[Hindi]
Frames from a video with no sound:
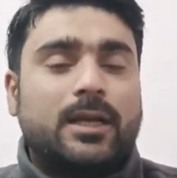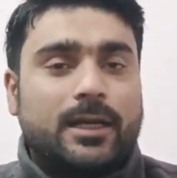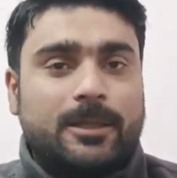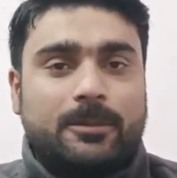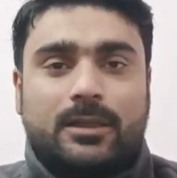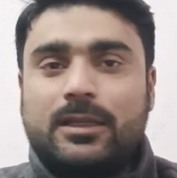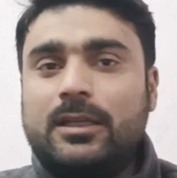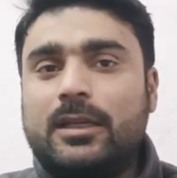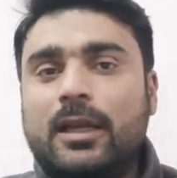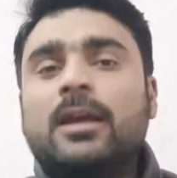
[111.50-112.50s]
खानी
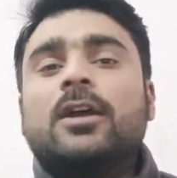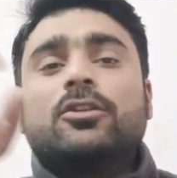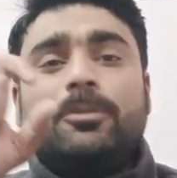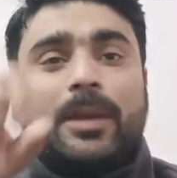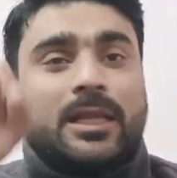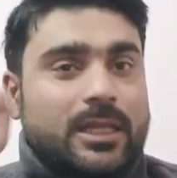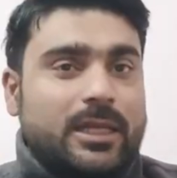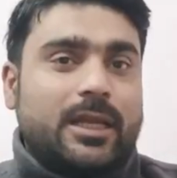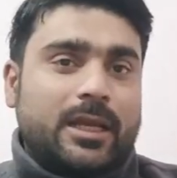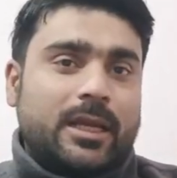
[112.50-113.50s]
पड़ती हैं तो बेहतर
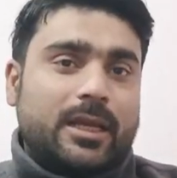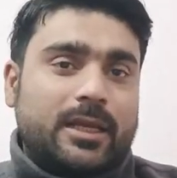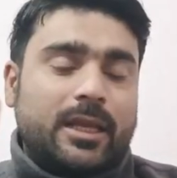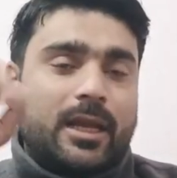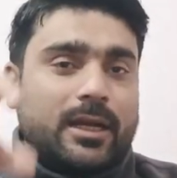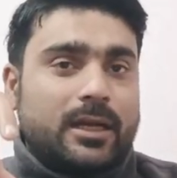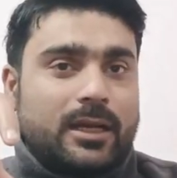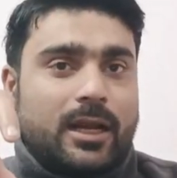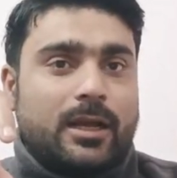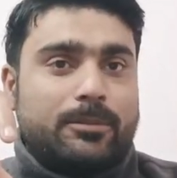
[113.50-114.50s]
ये है कि
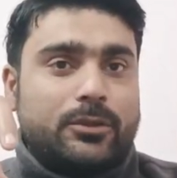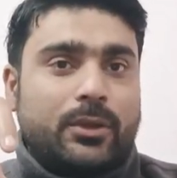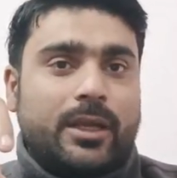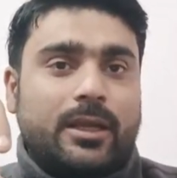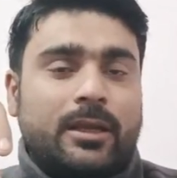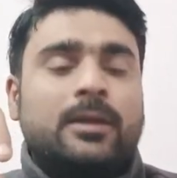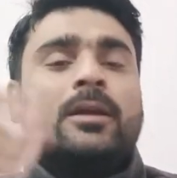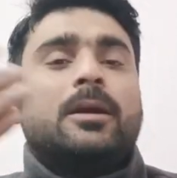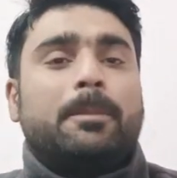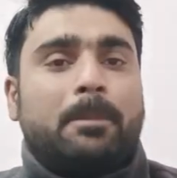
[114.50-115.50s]
अगर आप जो है
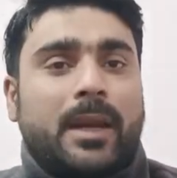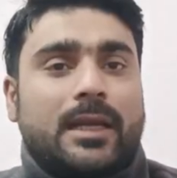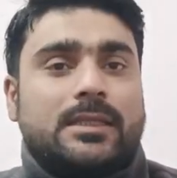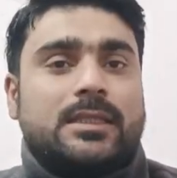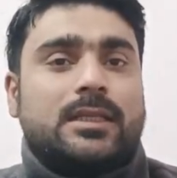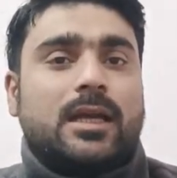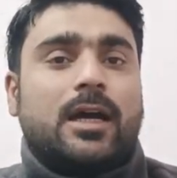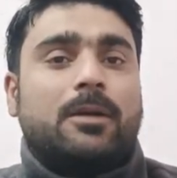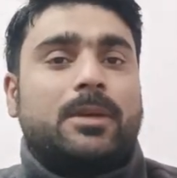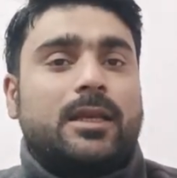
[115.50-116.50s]
मेडिसन
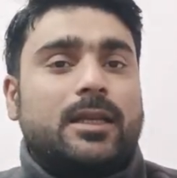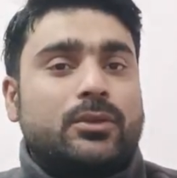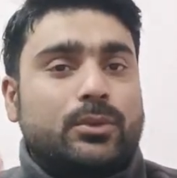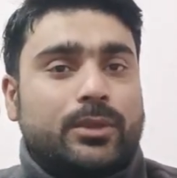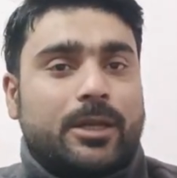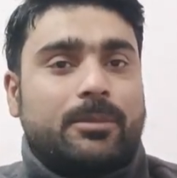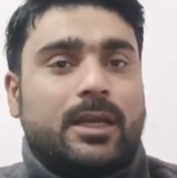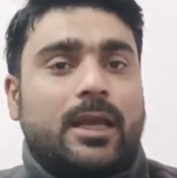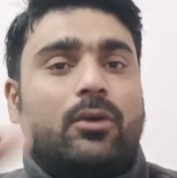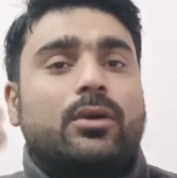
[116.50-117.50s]
आपके लिए
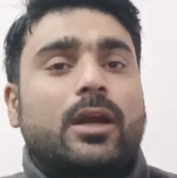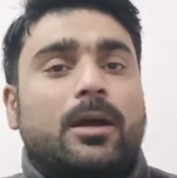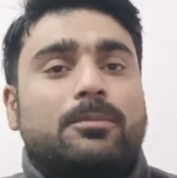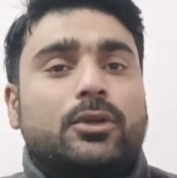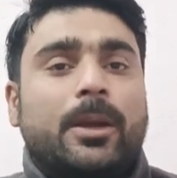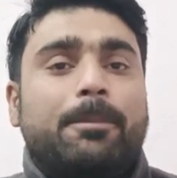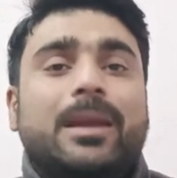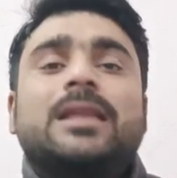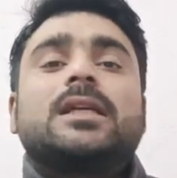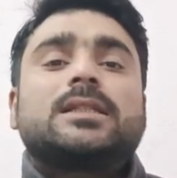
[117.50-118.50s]
सूटेबल है और आप जो है
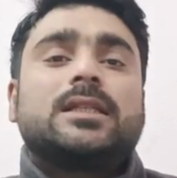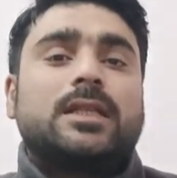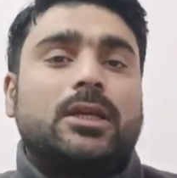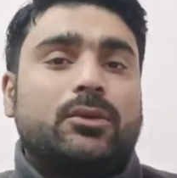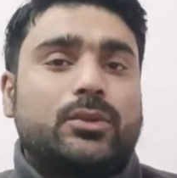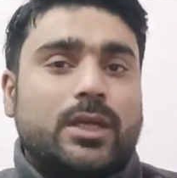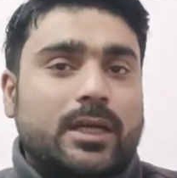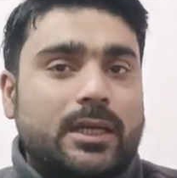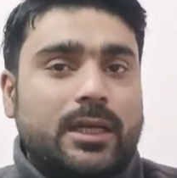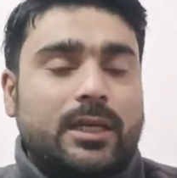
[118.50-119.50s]
बेहतर ज़िंदगी
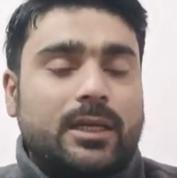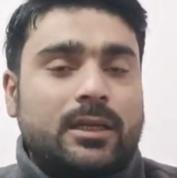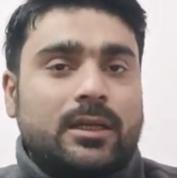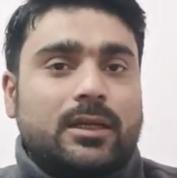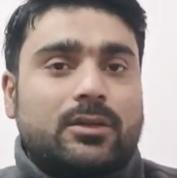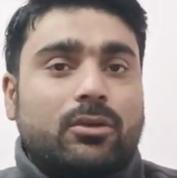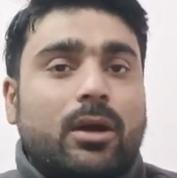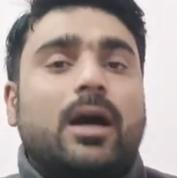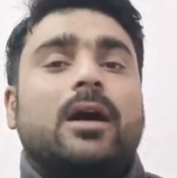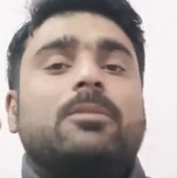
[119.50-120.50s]
गुजार रहे हैं तो
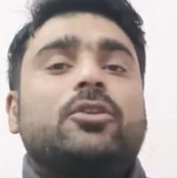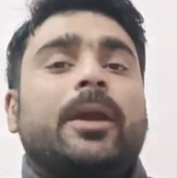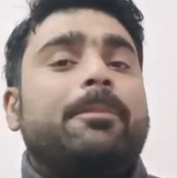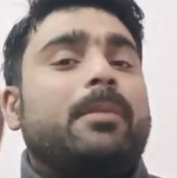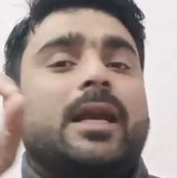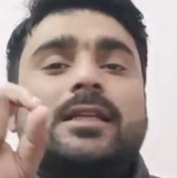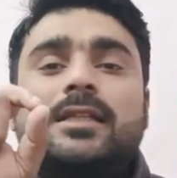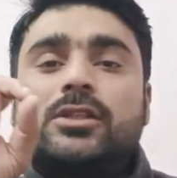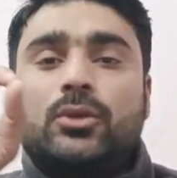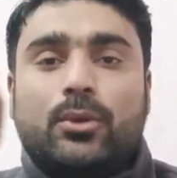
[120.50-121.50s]
आप जो है
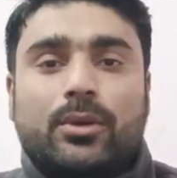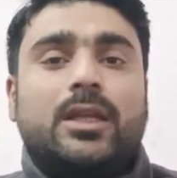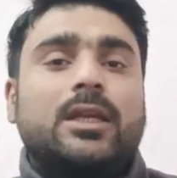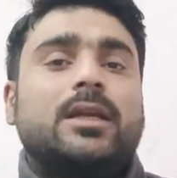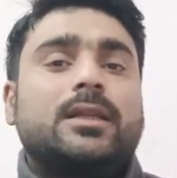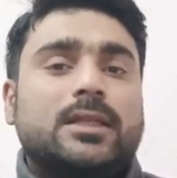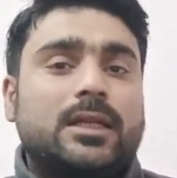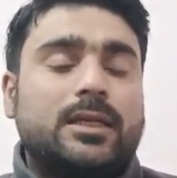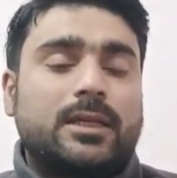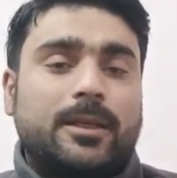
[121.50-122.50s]
मेडिसन छोड़ने की गलती
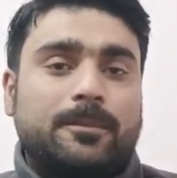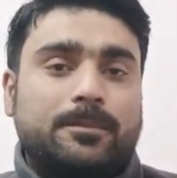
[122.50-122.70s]
ना करें